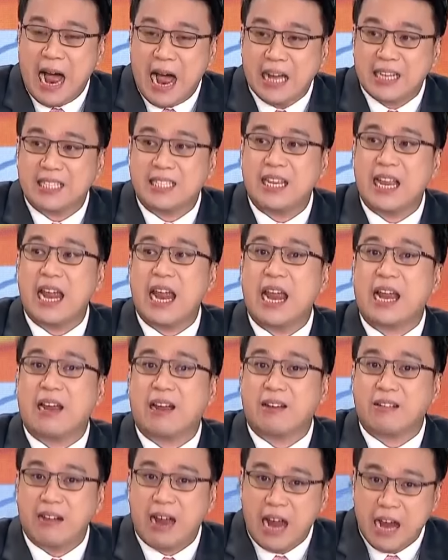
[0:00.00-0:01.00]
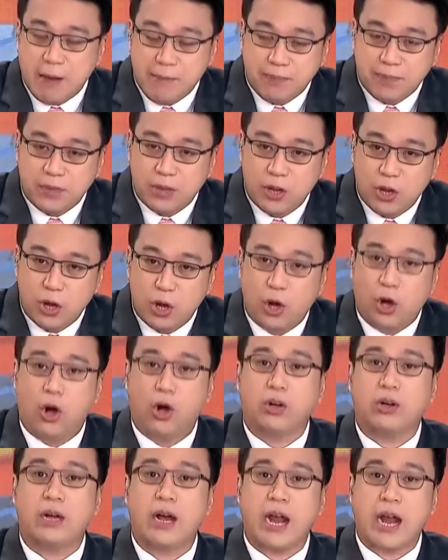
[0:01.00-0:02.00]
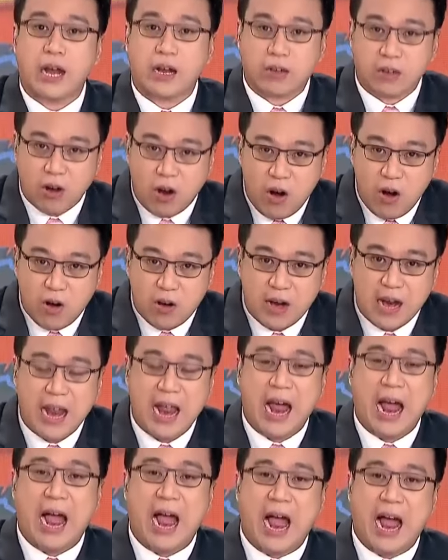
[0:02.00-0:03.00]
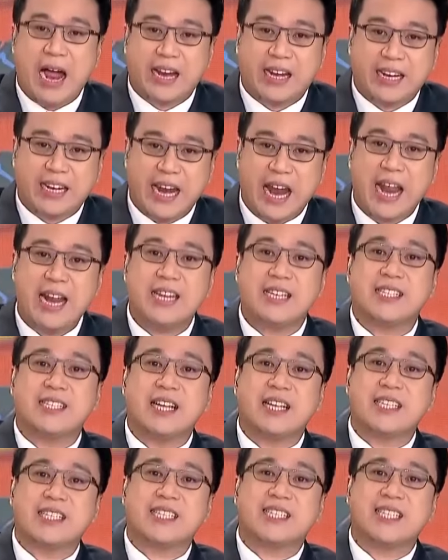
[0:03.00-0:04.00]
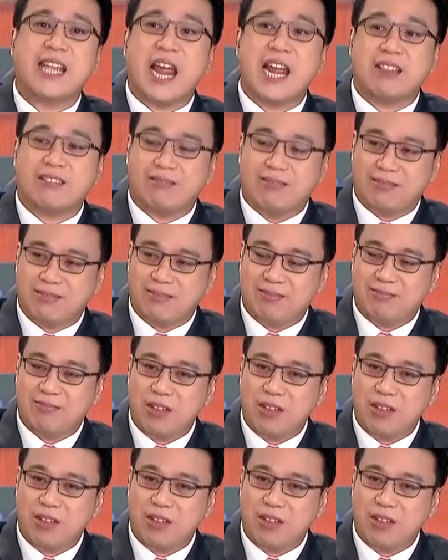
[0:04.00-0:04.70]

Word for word: as a crime or a wrong against the state